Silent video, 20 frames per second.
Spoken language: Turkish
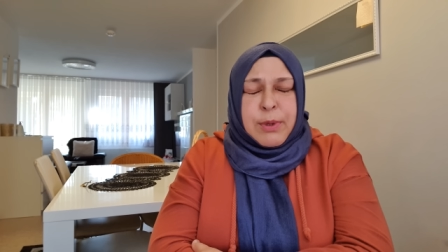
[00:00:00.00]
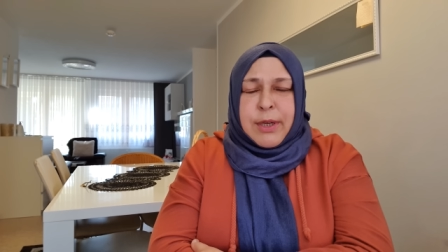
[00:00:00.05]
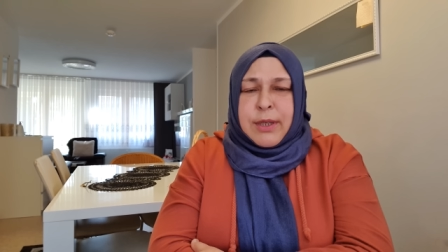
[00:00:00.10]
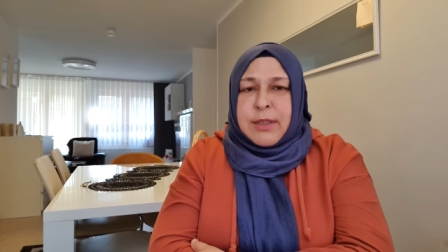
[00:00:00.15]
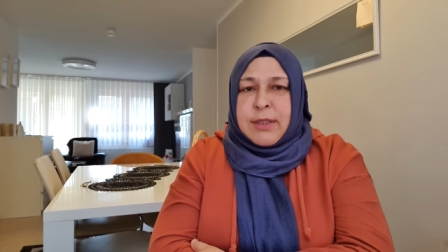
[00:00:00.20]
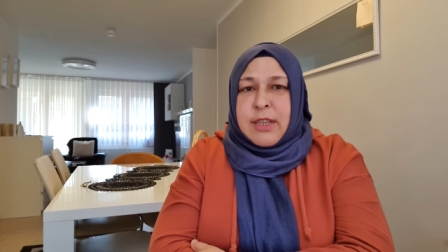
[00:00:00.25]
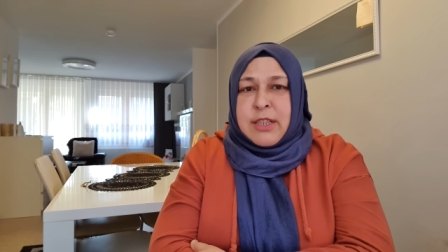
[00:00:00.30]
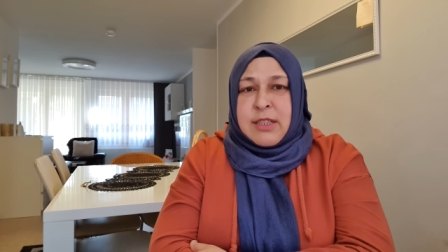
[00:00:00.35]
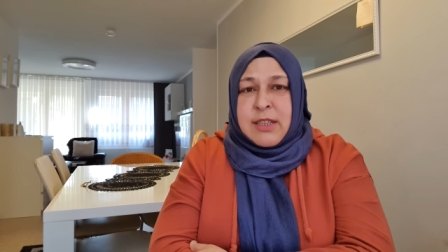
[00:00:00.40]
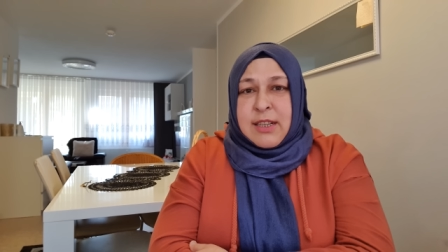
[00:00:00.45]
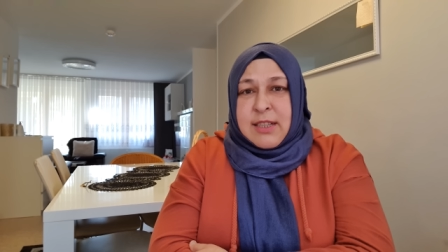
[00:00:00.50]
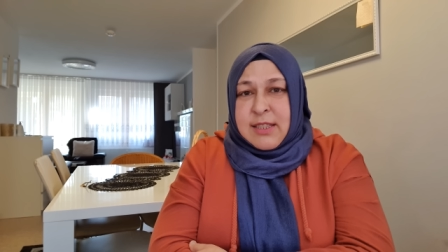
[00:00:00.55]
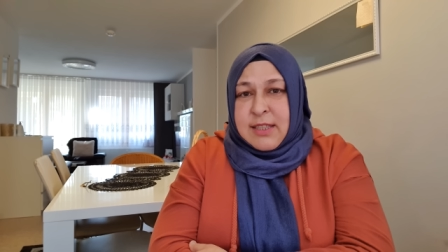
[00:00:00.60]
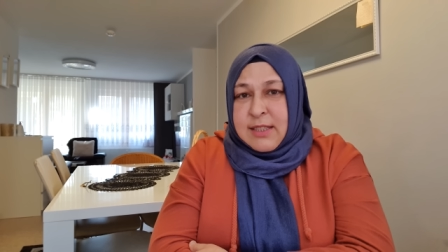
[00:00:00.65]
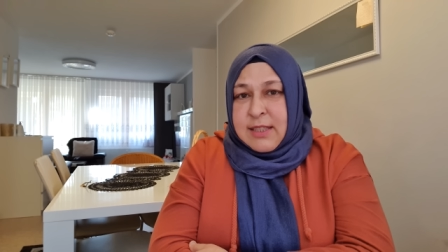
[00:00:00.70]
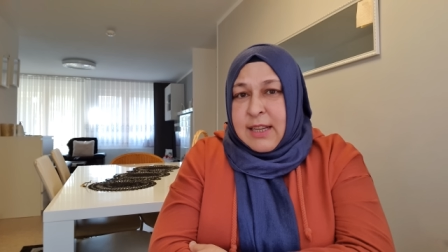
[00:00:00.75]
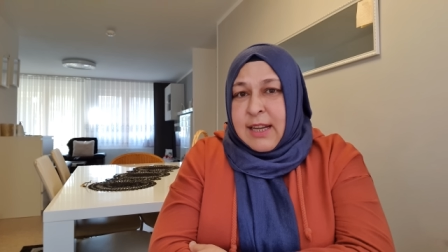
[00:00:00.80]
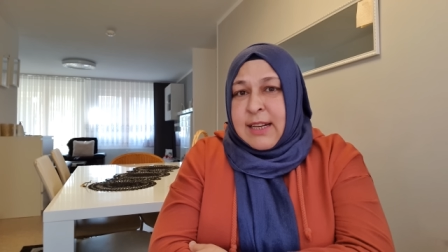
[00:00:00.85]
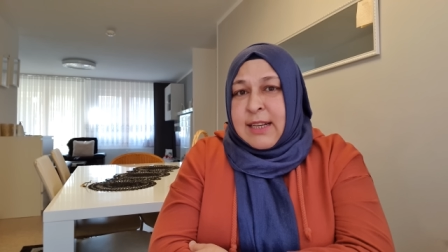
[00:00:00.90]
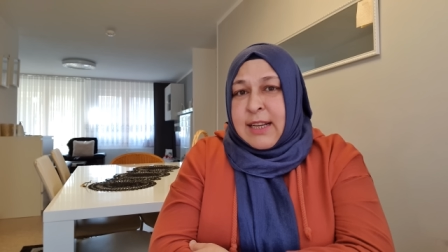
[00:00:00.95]
arkadaşlar.
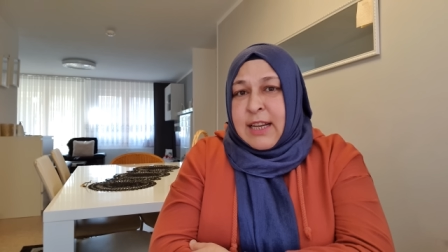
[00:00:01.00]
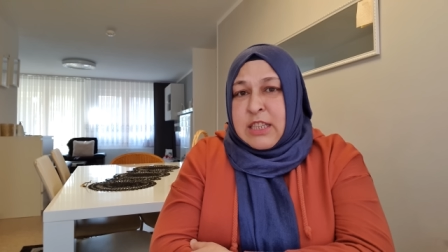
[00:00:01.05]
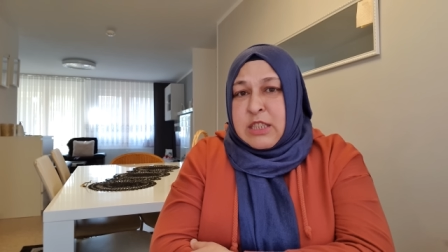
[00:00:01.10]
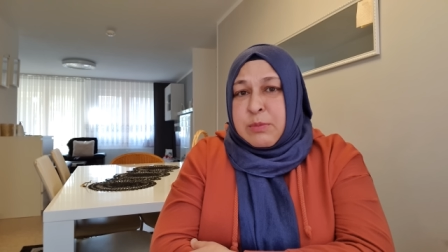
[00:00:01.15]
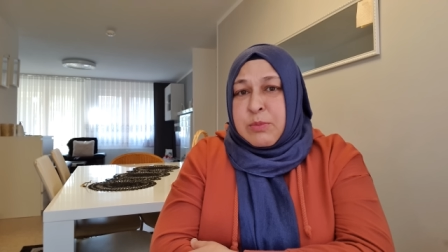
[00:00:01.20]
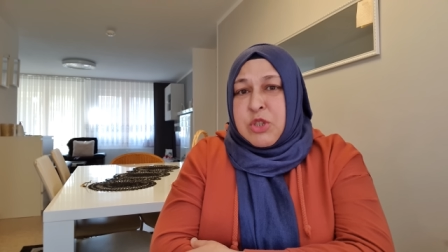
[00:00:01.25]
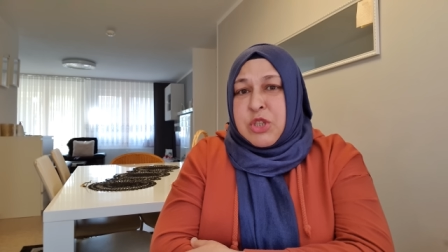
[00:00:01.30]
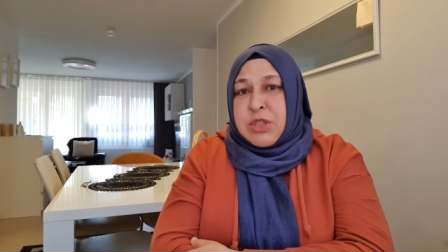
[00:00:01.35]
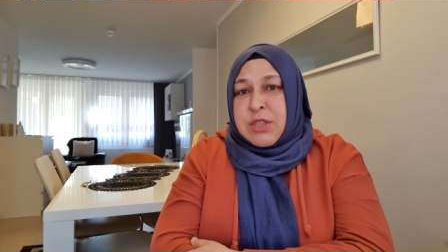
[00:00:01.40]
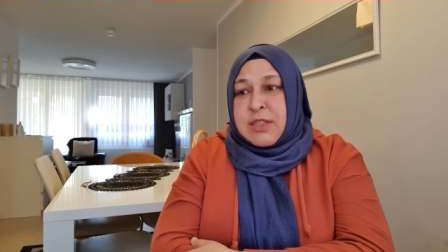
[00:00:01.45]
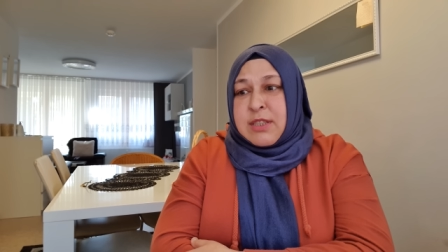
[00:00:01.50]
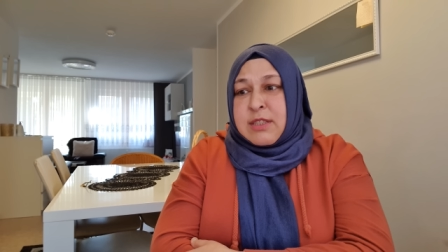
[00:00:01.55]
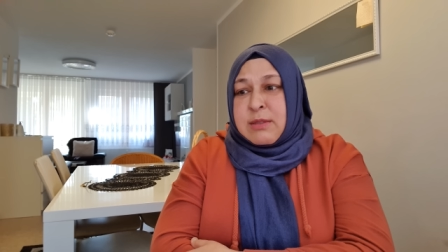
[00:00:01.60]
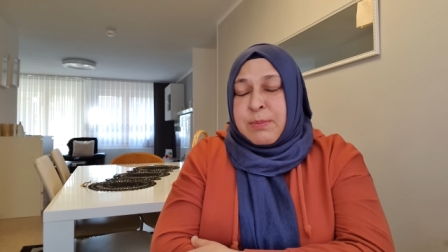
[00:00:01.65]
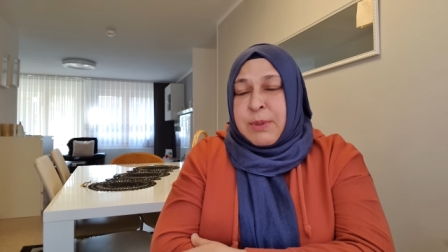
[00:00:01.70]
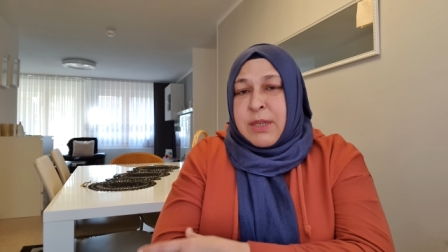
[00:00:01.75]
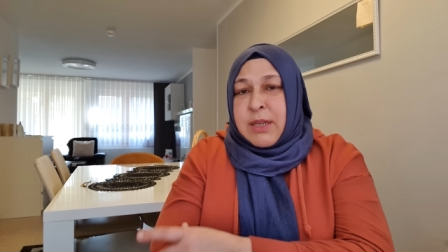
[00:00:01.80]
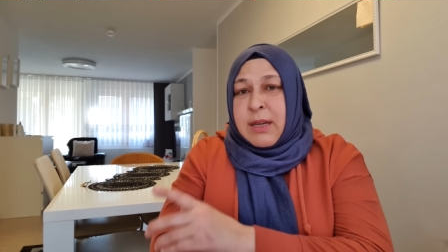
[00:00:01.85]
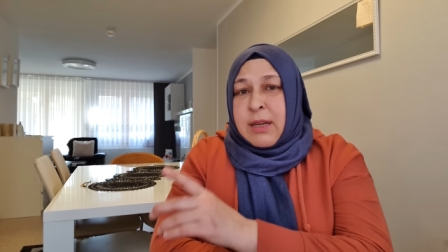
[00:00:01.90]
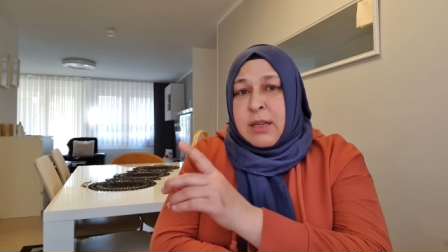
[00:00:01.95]
Sizler yazmıştınız
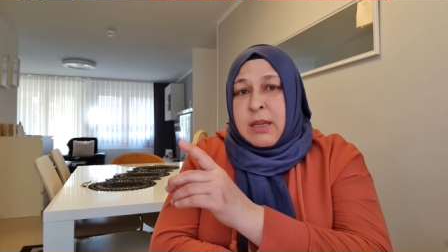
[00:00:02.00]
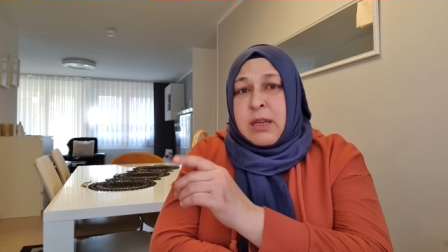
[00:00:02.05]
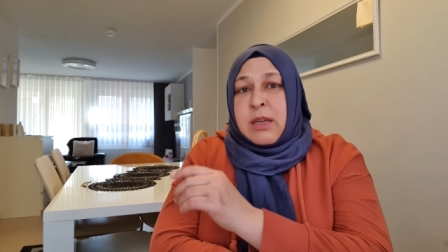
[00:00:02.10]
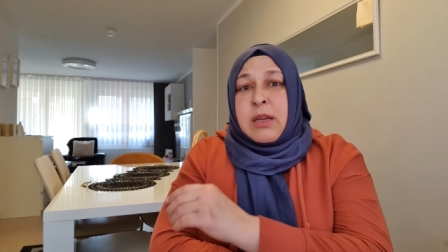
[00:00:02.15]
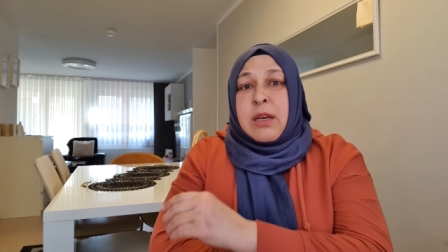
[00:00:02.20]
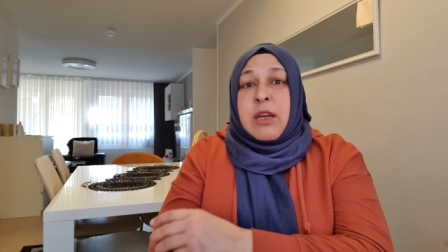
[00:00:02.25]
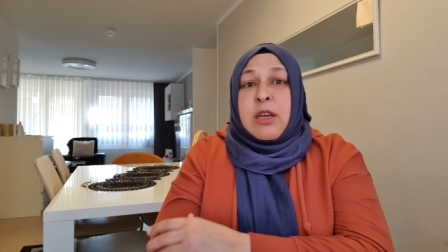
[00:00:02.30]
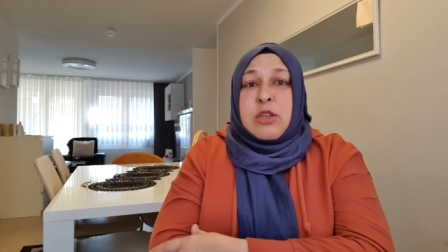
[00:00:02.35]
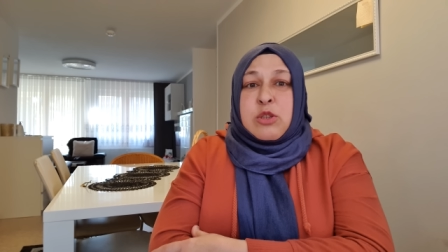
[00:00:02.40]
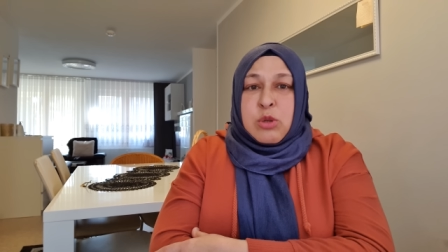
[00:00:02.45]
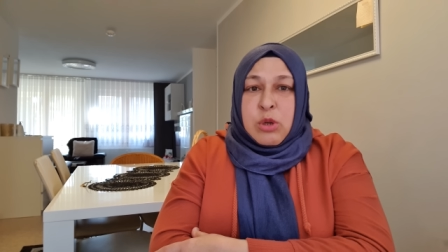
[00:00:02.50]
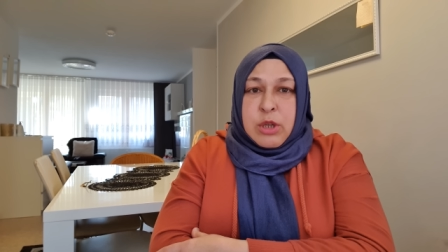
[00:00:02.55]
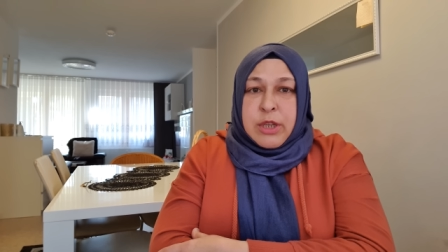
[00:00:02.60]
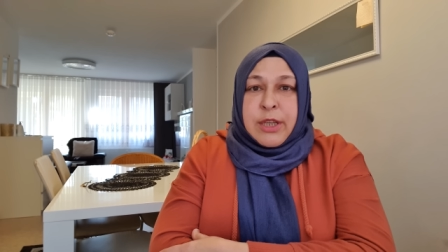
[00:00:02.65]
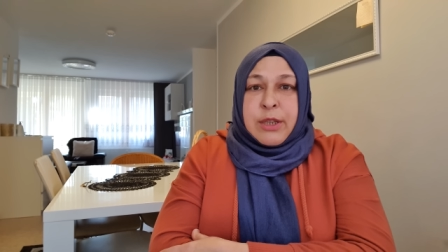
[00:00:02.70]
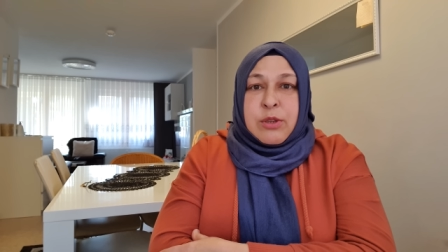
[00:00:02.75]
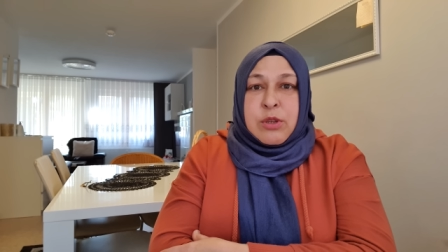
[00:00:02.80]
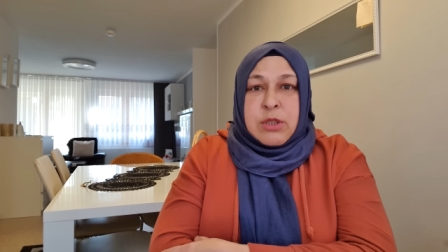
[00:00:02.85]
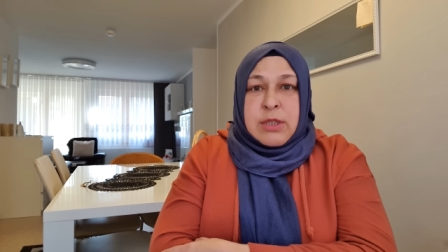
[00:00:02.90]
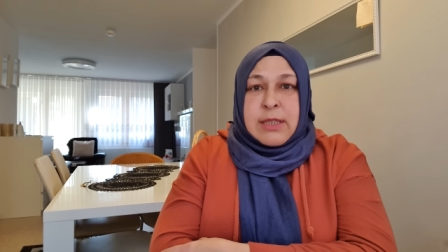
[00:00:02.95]
bana. Sonra
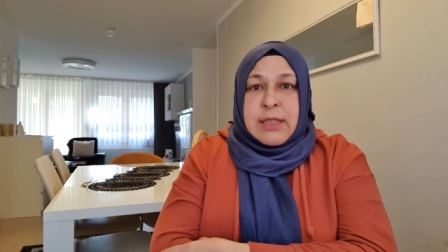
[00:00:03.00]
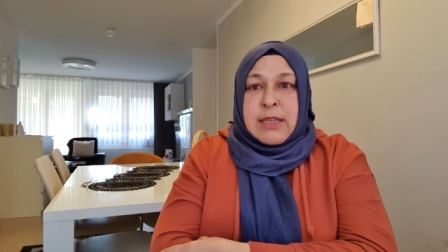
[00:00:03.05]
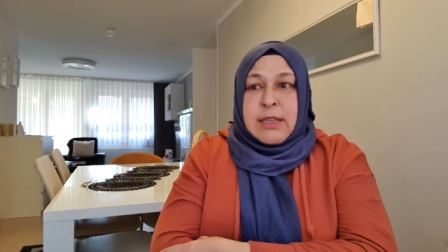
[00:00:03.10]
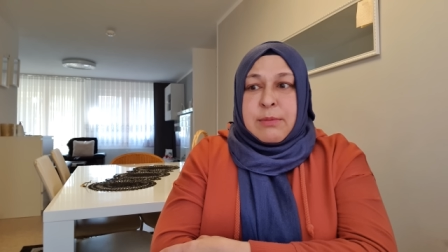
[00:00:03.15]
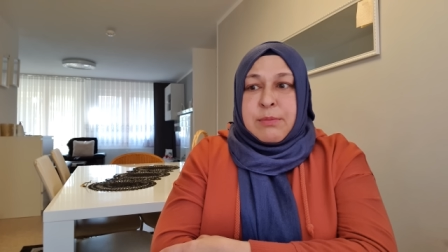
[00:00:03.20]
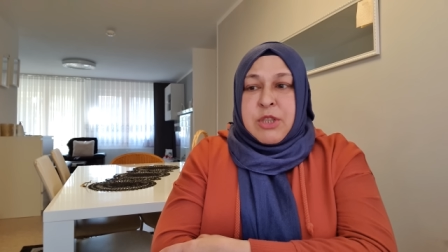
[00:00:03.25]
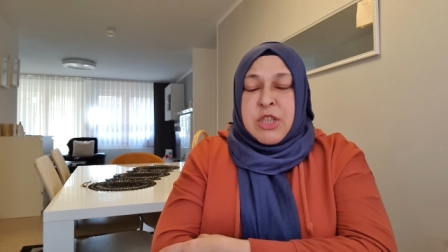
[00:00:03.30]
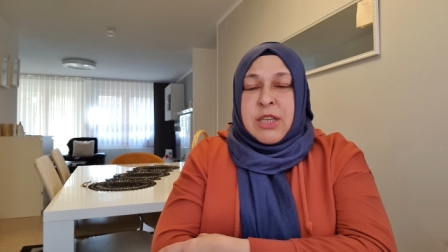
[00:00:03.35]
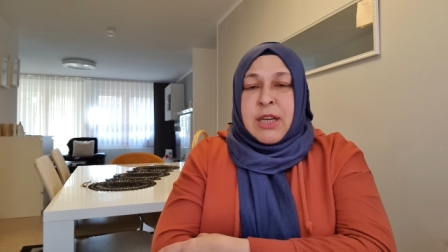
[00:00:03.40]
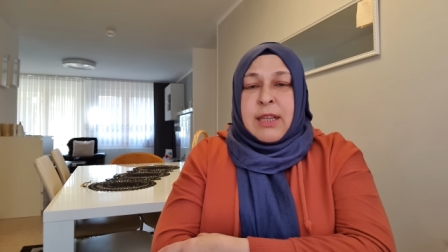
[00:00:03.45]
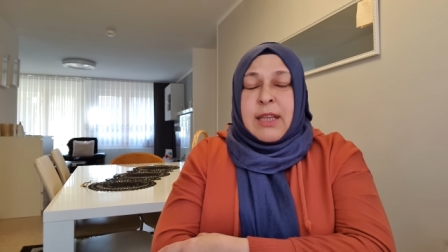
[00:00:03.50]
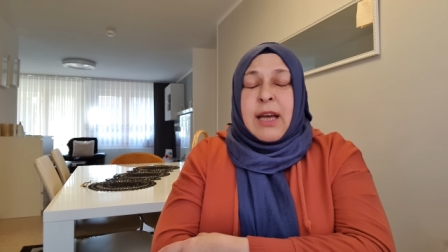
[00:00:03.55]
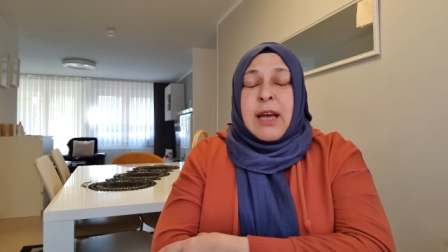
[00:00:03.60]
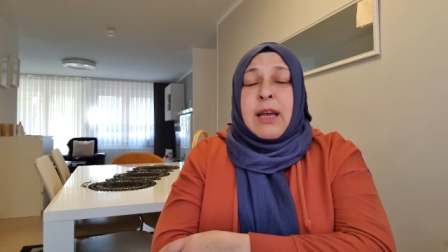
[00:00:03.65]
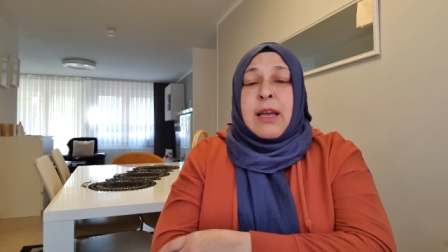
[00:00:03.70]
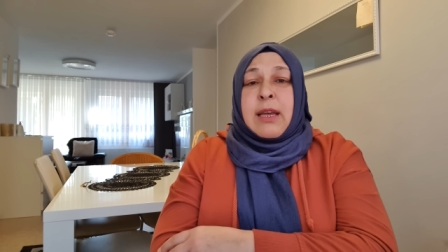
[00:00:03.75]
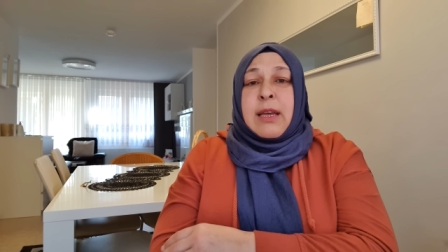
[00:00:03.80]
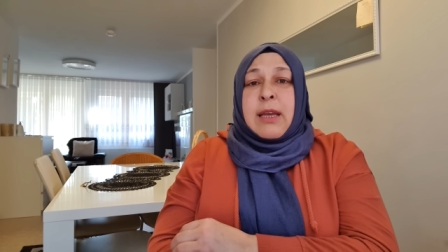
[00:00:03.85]
gösteririm inşallah.